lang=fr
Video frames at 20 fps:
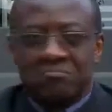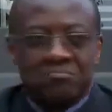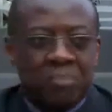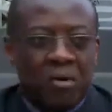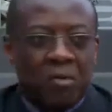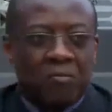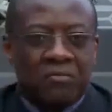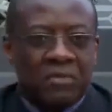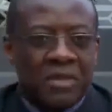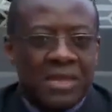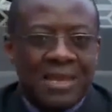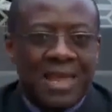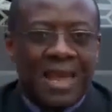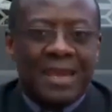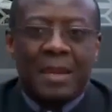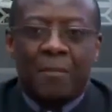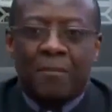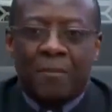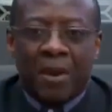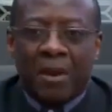bon, il y
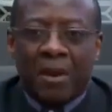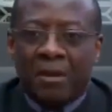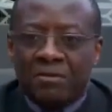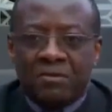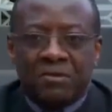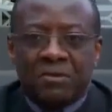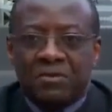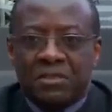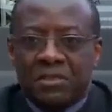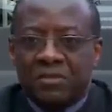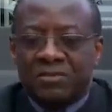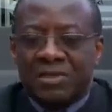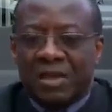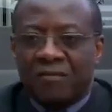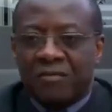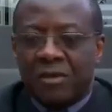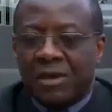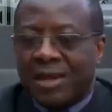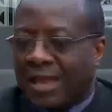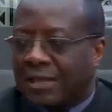a des plantes, si vous
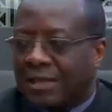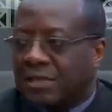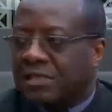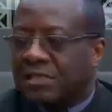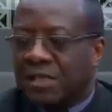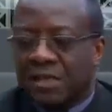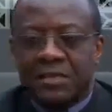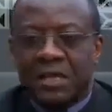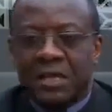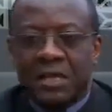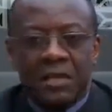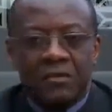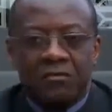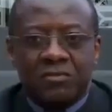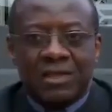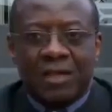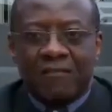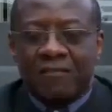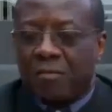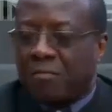avez de la dysenterie,
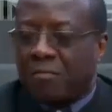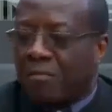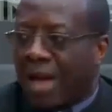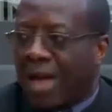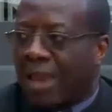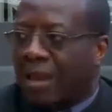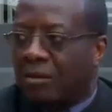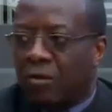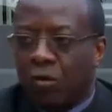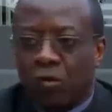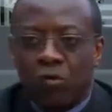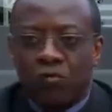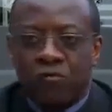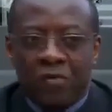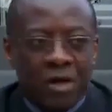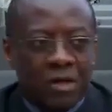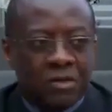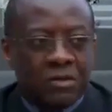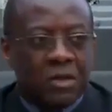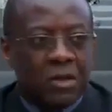vous avez mal au
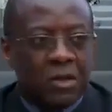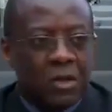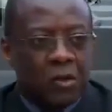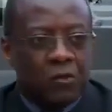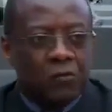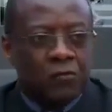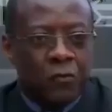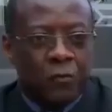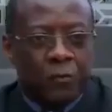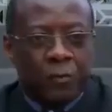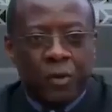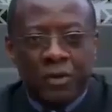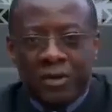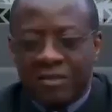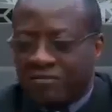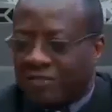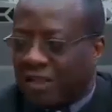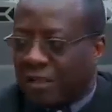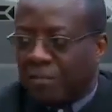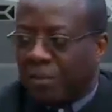ventre, vous
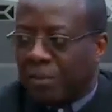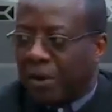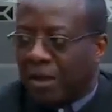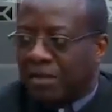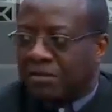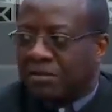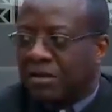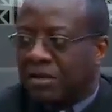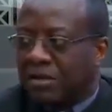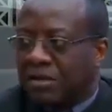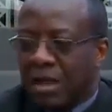prenez cette plante.